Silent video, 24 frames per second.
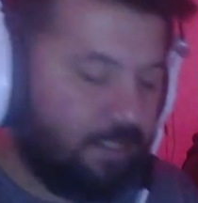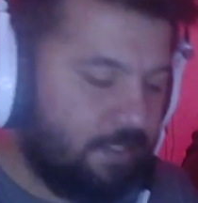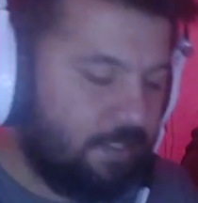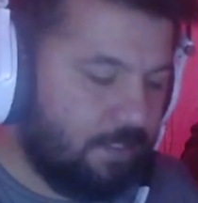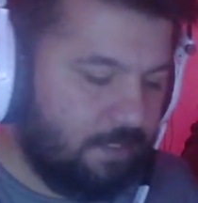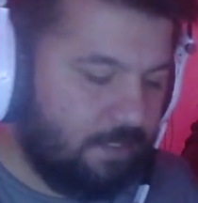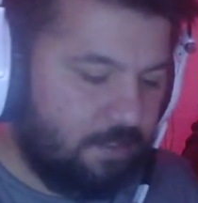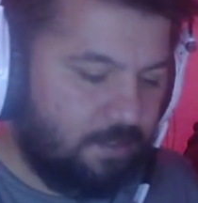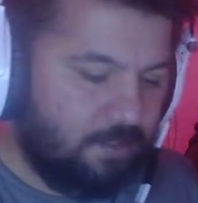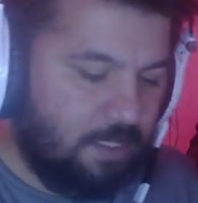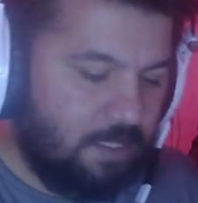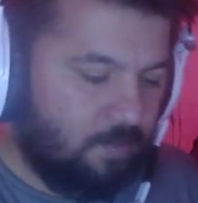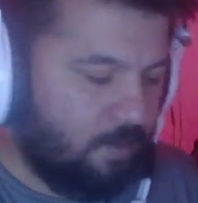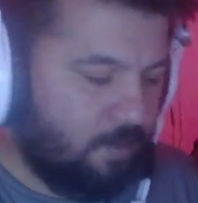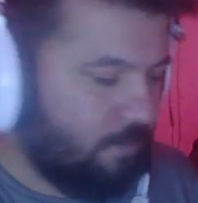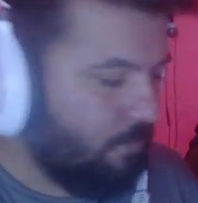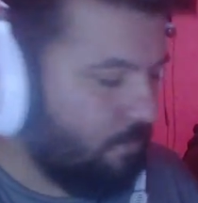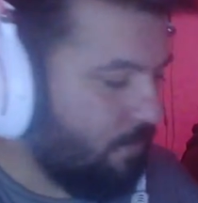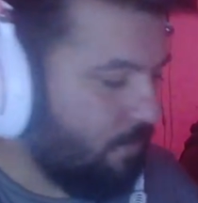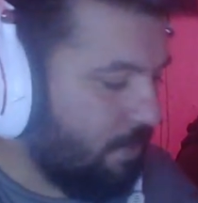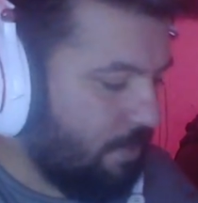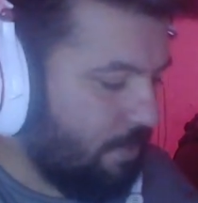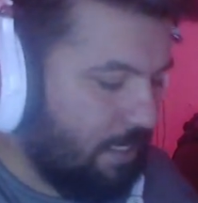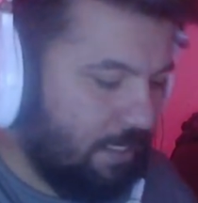Tamam.
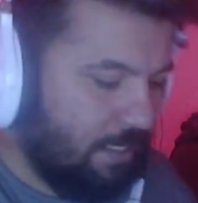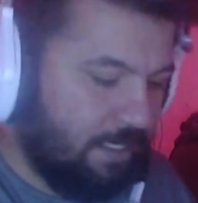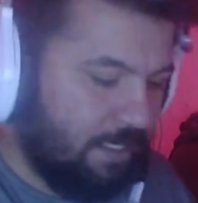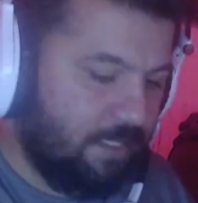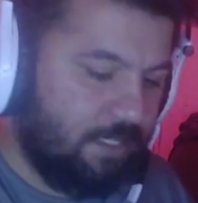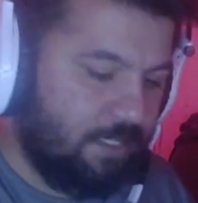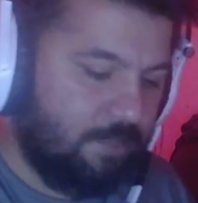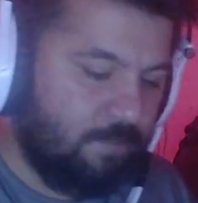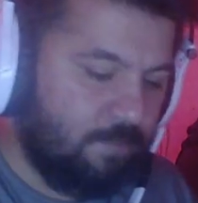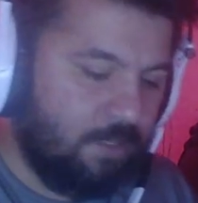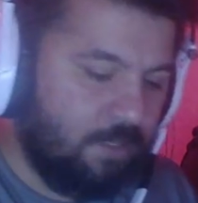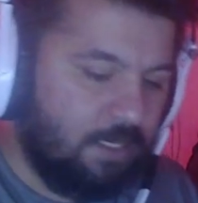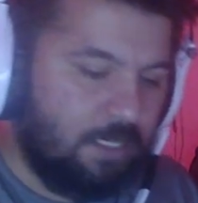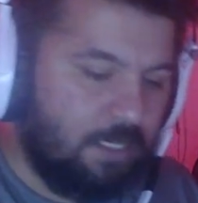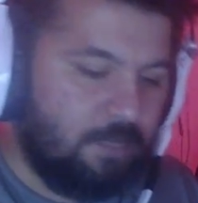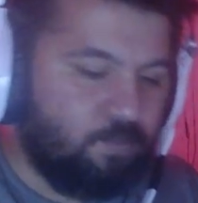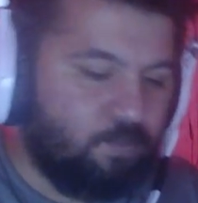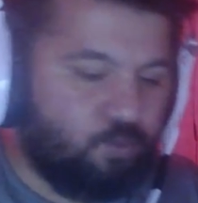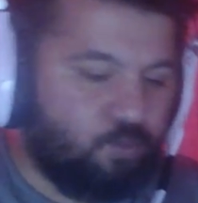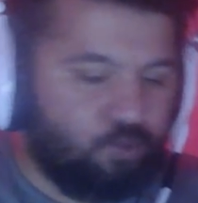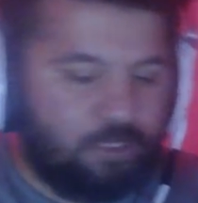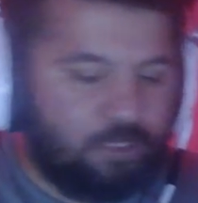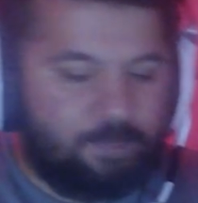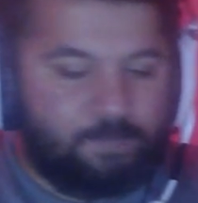E gideyim. Burada
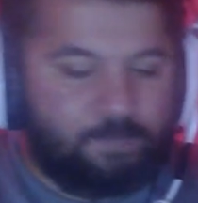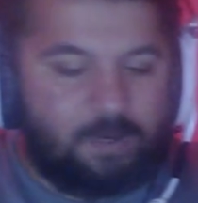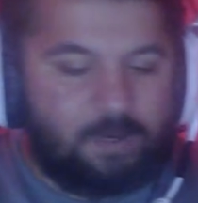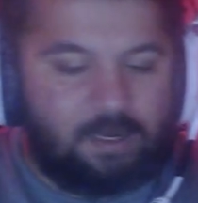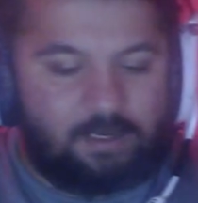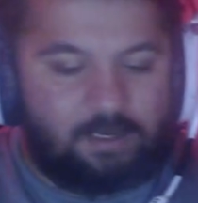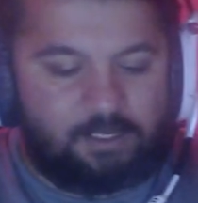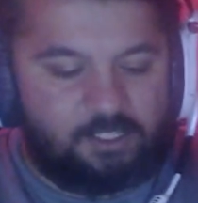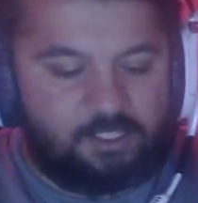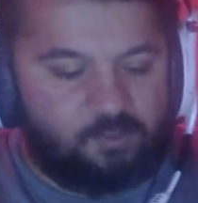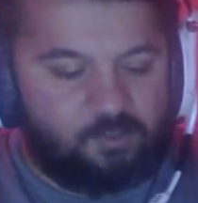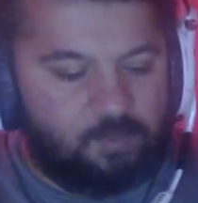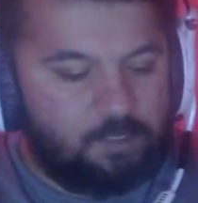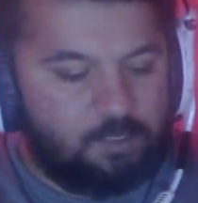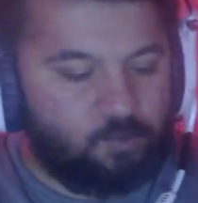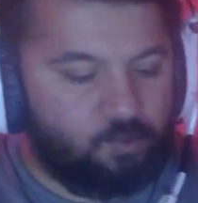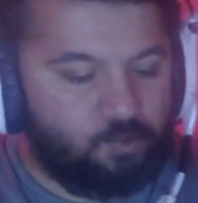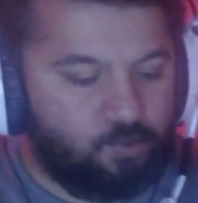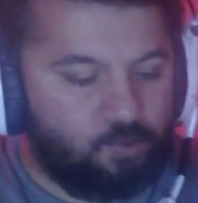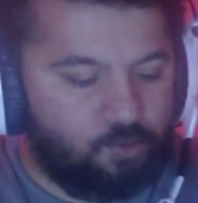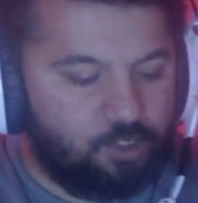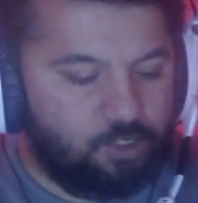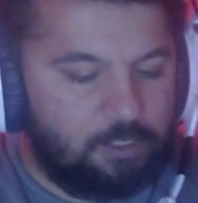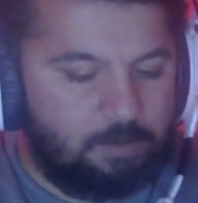pahalısı var. Oo
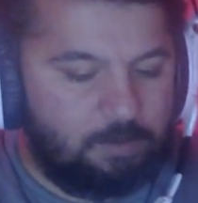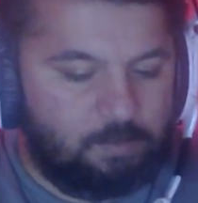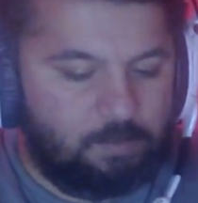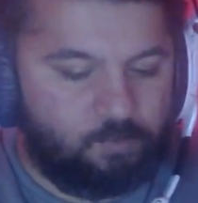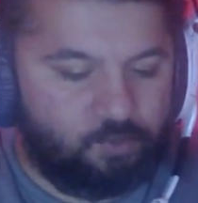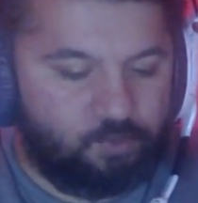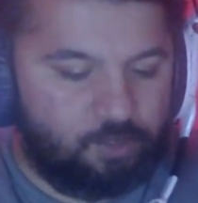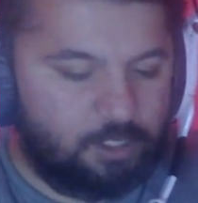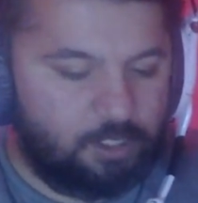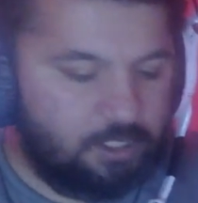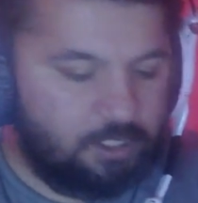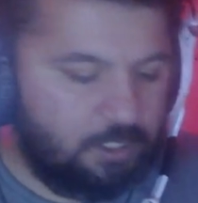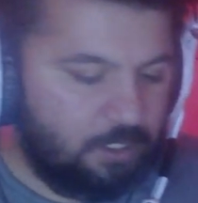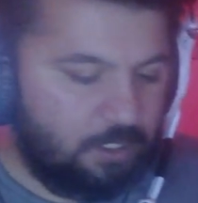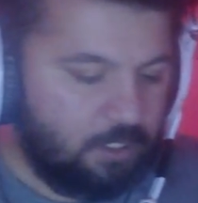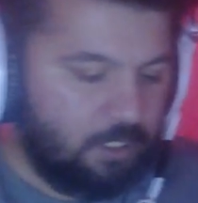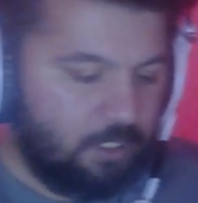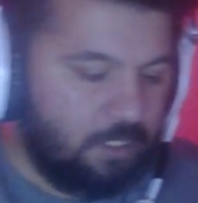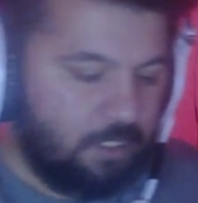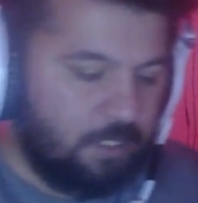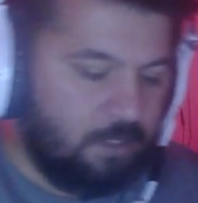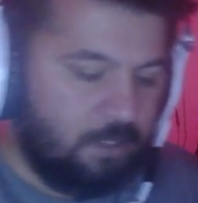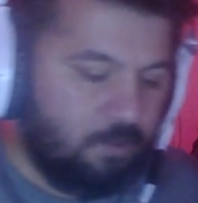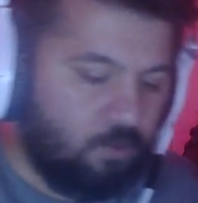tamam buradaki
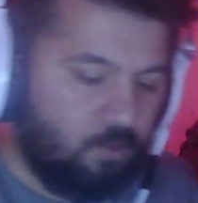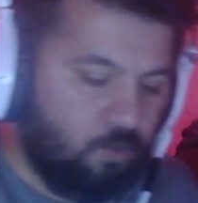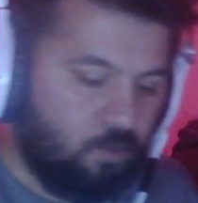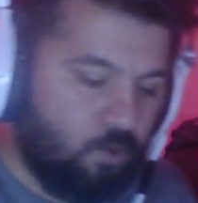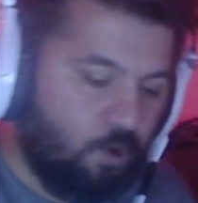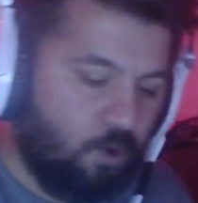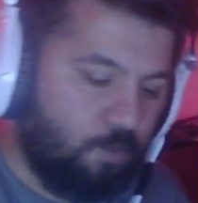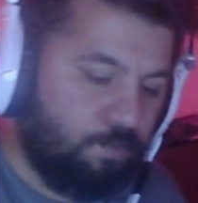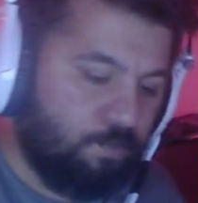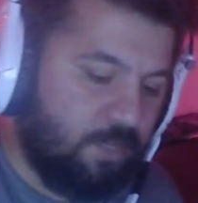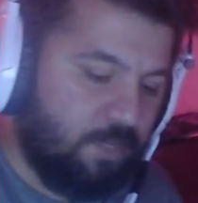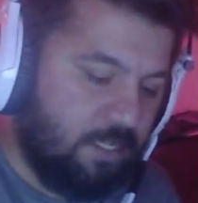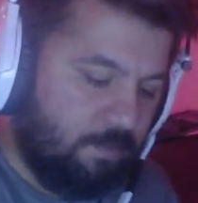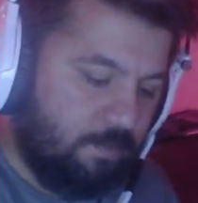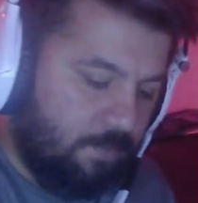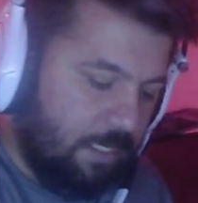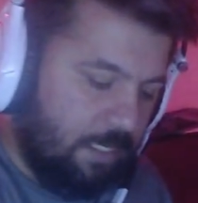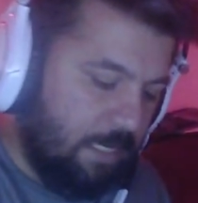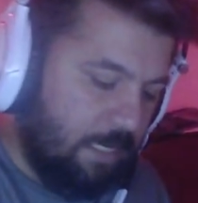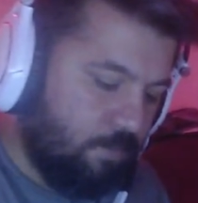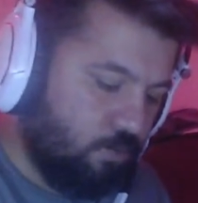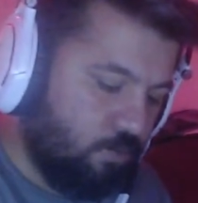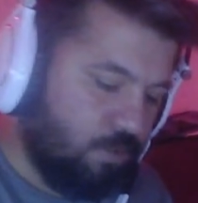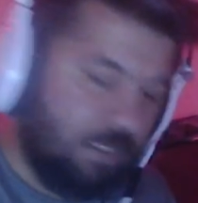10 birim. E
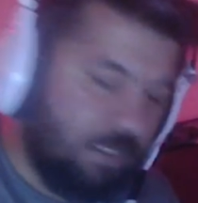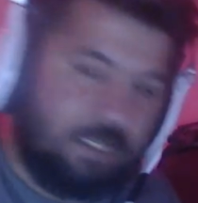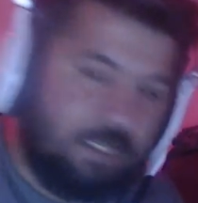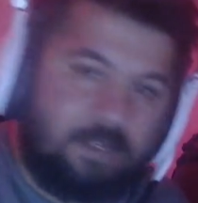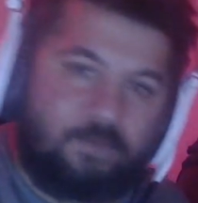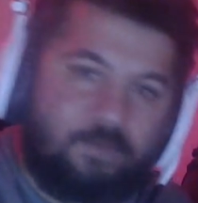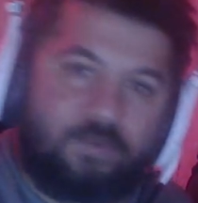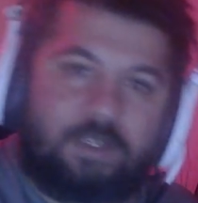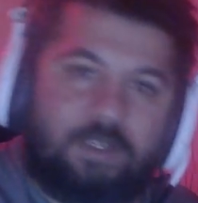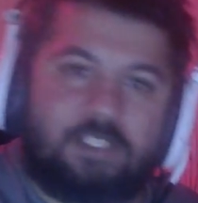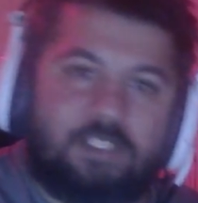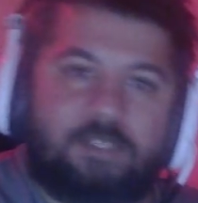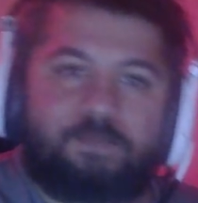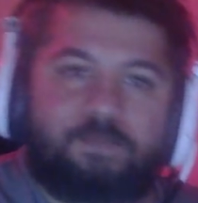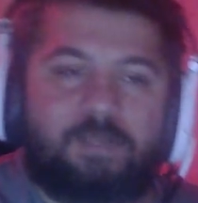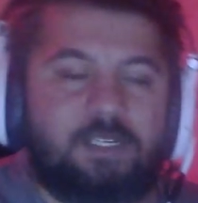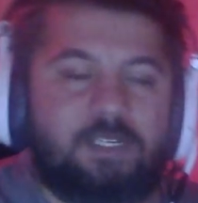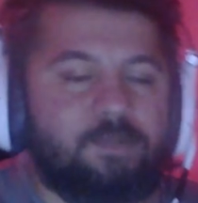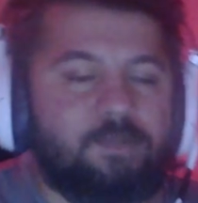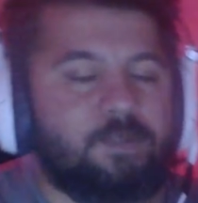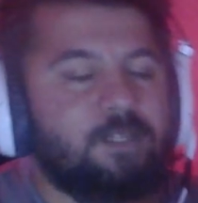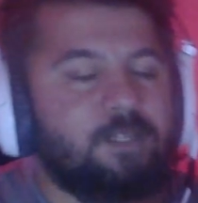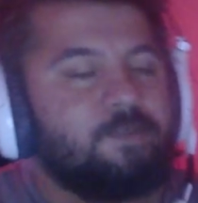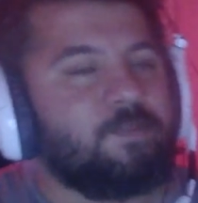buradakinin fiyatı 1 birim.
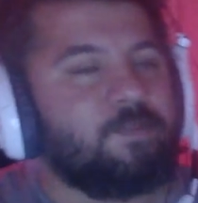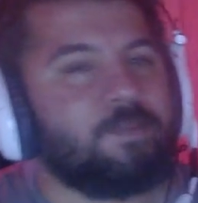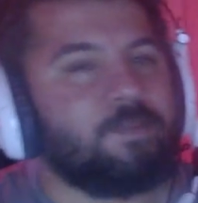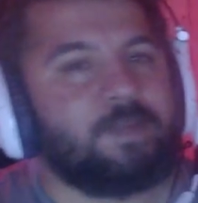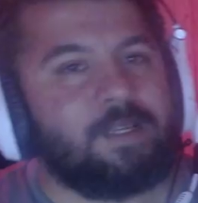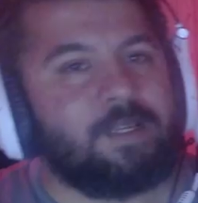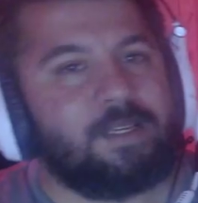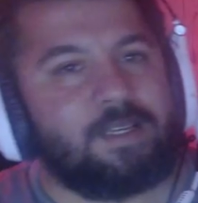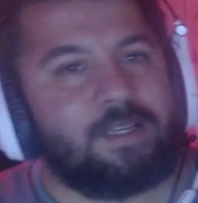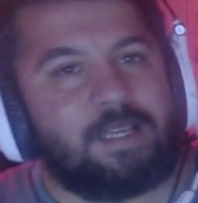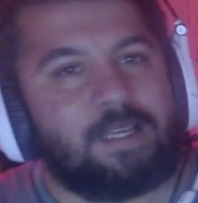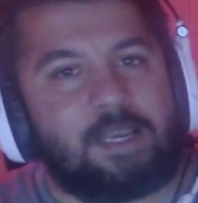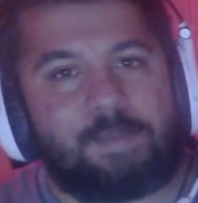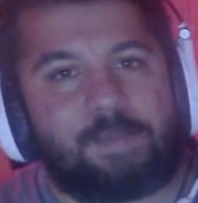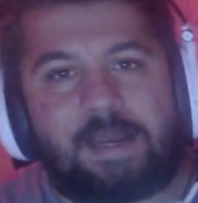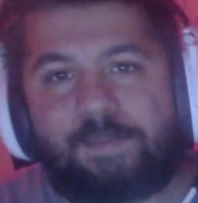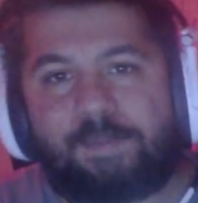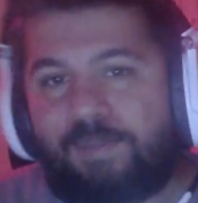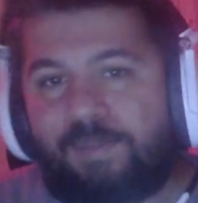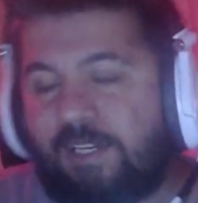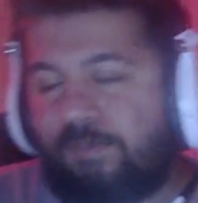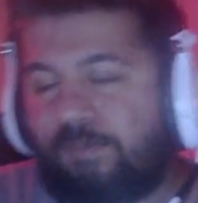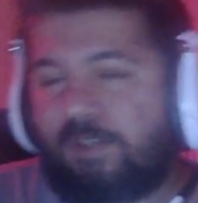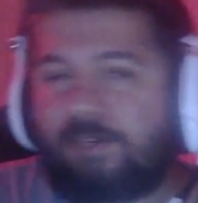E, ben 1
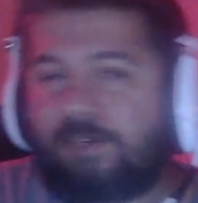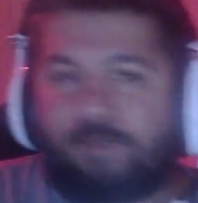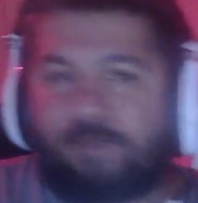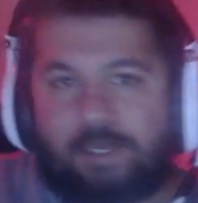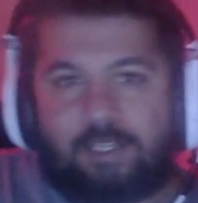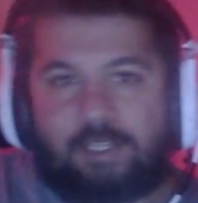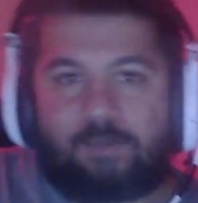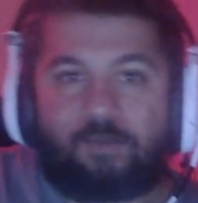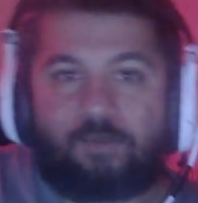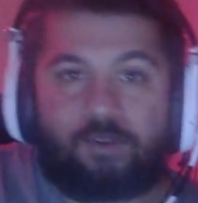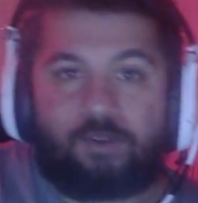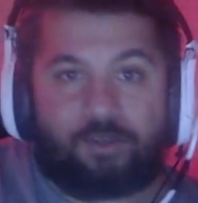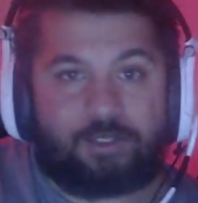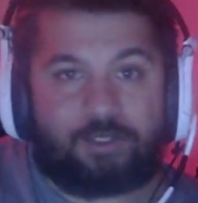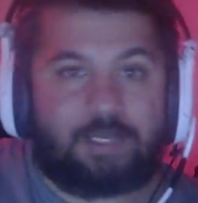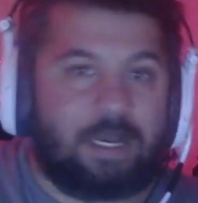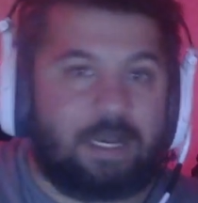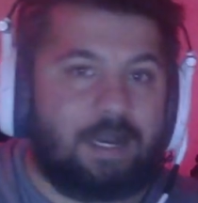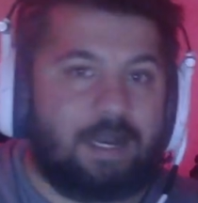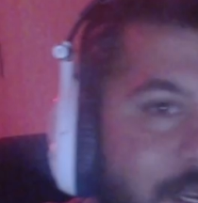birim alayım öyleyse. Hayır.